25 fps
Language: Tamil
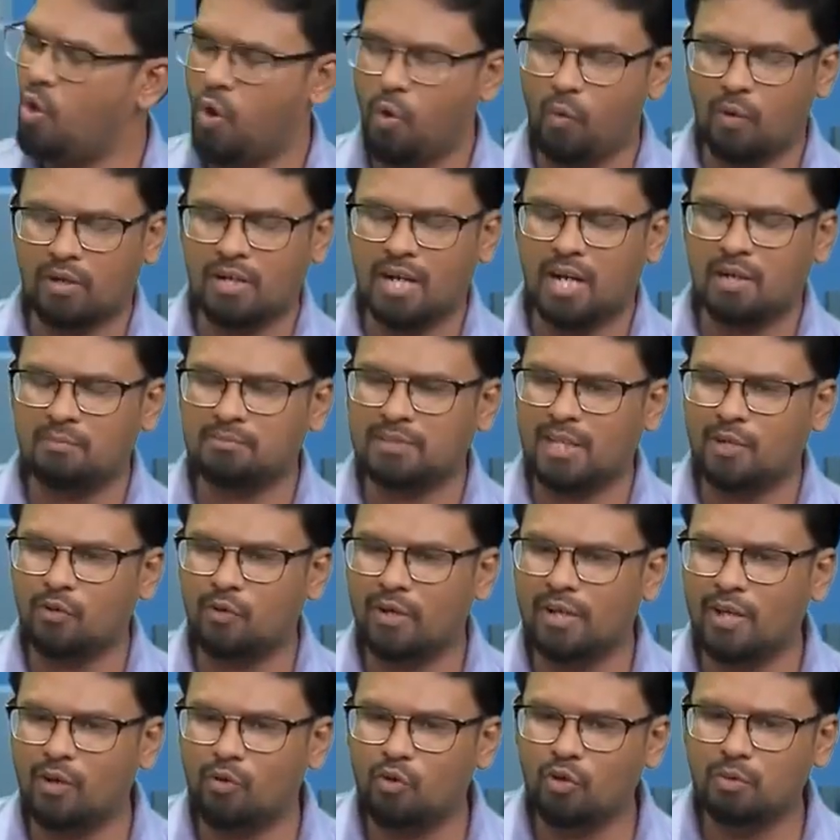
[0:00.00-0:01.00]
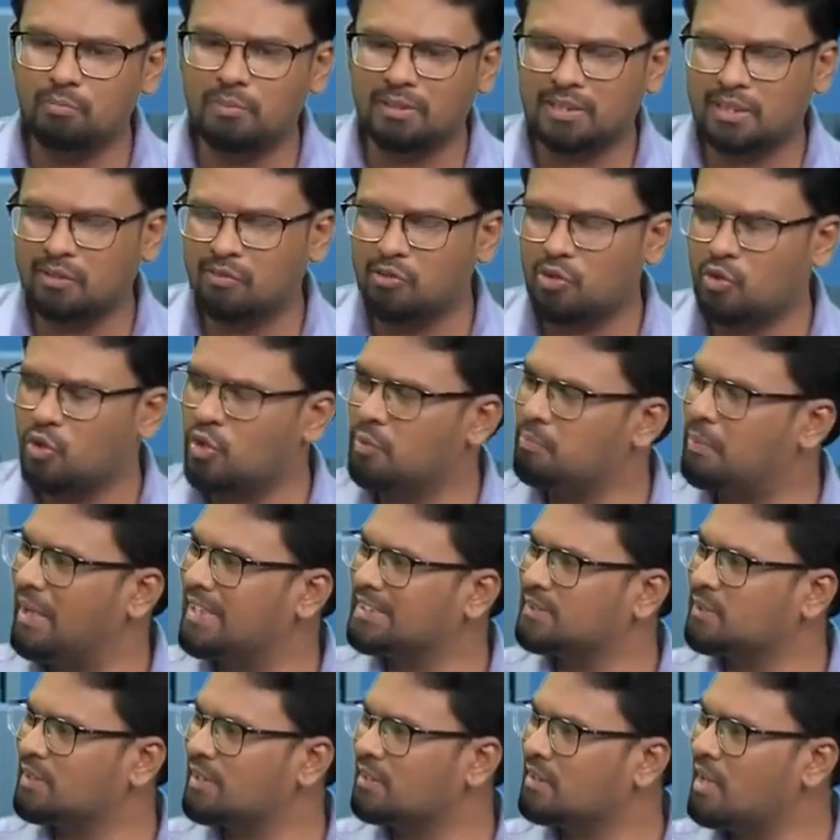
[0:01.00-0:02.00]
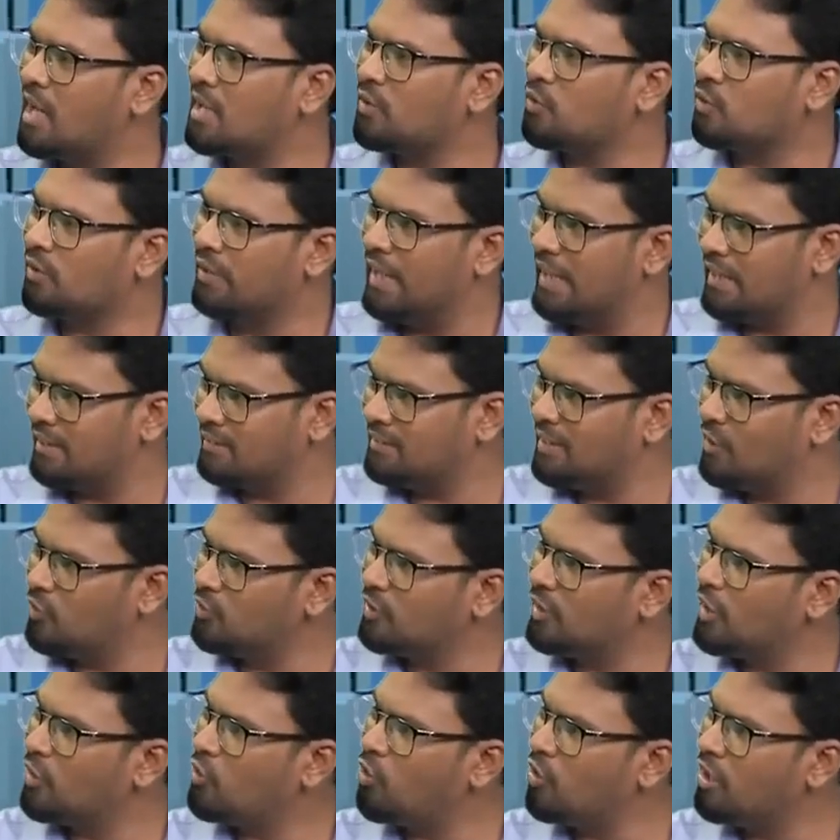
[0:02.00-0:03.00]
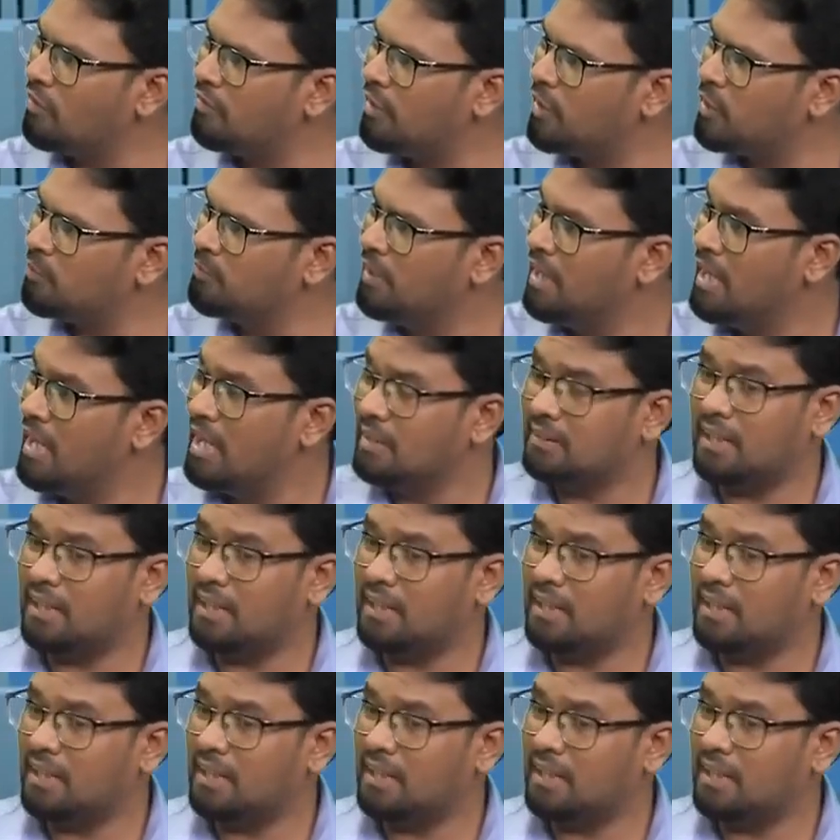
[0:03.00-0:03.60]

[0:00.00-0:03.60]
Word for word: ஒவ்வொரு நாளும் தன்னுடைய குடும்பத்தவரோடு பேசுவதற்கான ஒரு நேரத்தை ஒதுக்கிக் கொள்ள வேண்டும்